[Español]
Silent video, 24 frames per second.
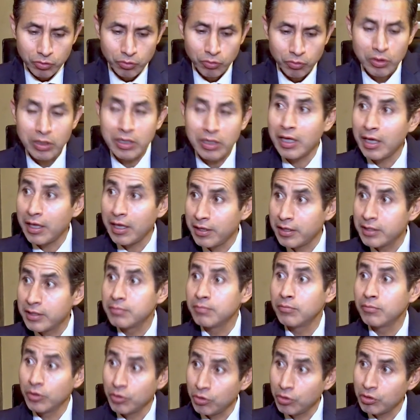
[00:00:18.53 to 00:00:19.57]
unidades
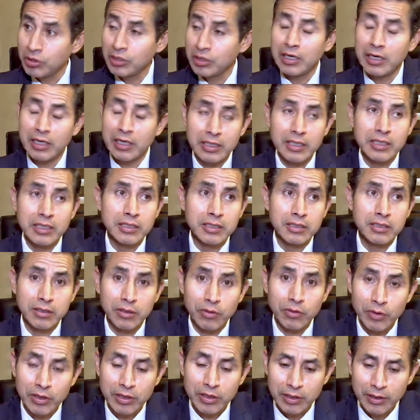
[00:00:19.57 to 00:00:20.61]
motocicletas que se
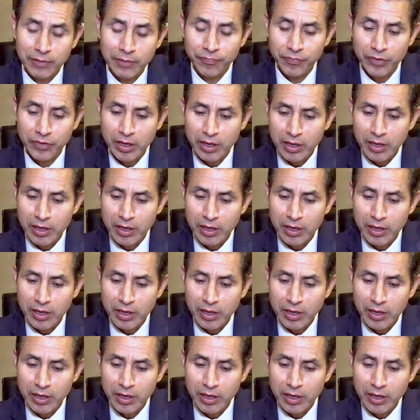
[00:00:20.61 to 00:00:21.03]
encuentran